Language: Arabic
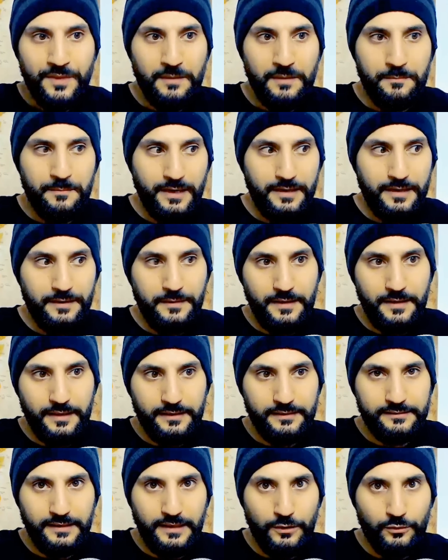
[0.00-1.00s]
بحيث انك
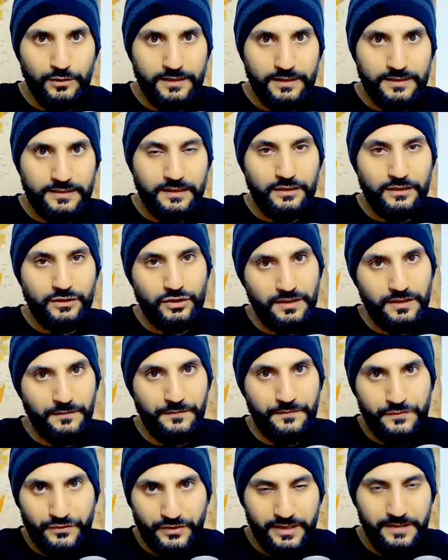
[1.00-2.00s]
انت لو نزلت شيء
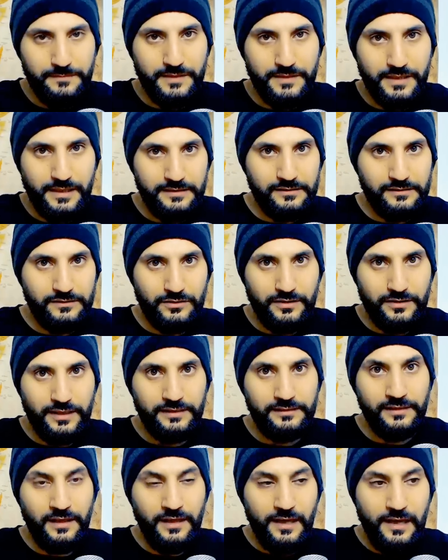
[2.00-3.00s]
فري من
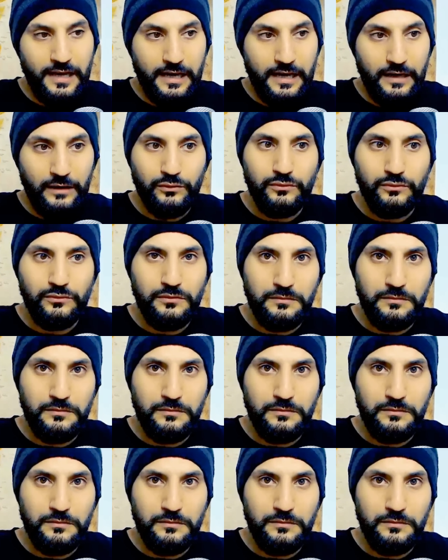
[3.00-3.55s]
الانترنت او